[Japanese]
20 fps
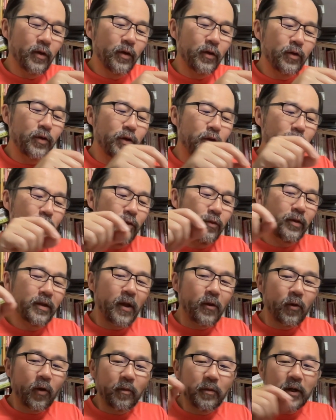ニューって
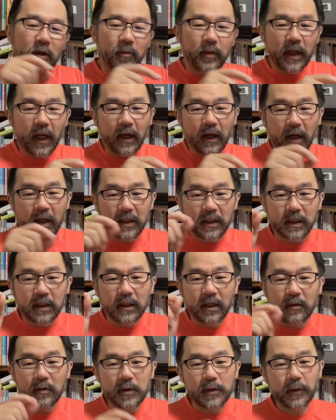伸びるみたいな感じに
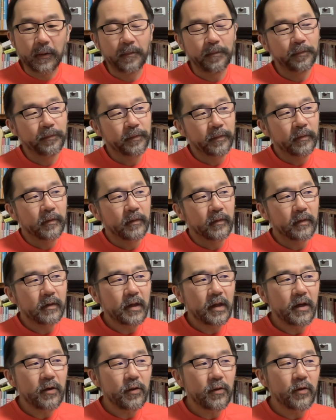なるんですよ。っ
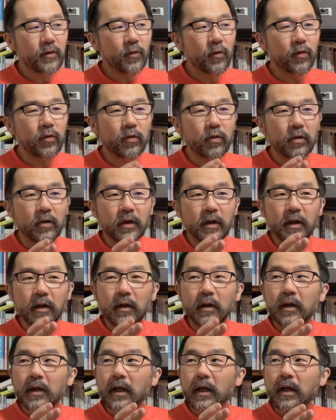ていう、この、
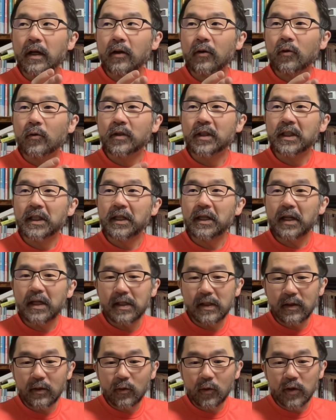えっ、ー、と、
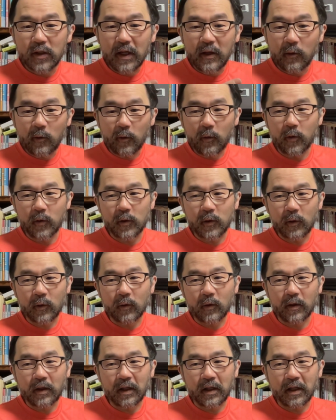チーズのせトースト
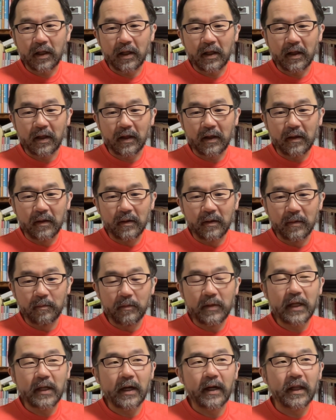
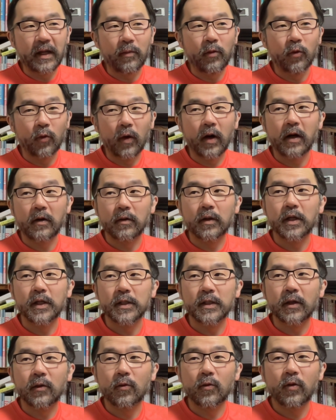みたいなものがあるんで
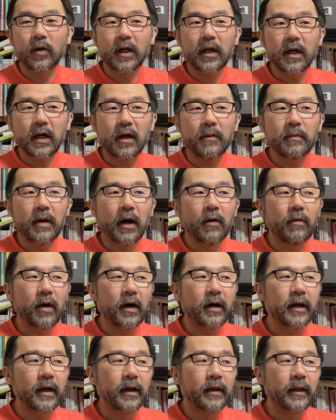すけど、これがまあ我
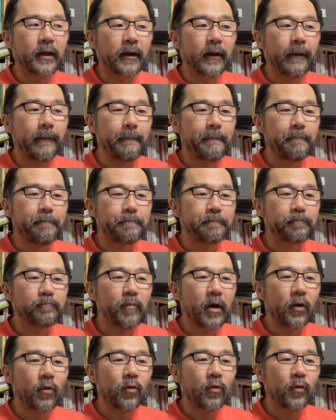が家で、
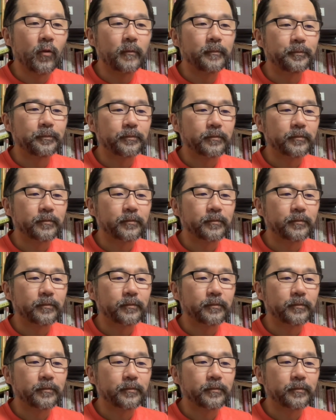まあこう、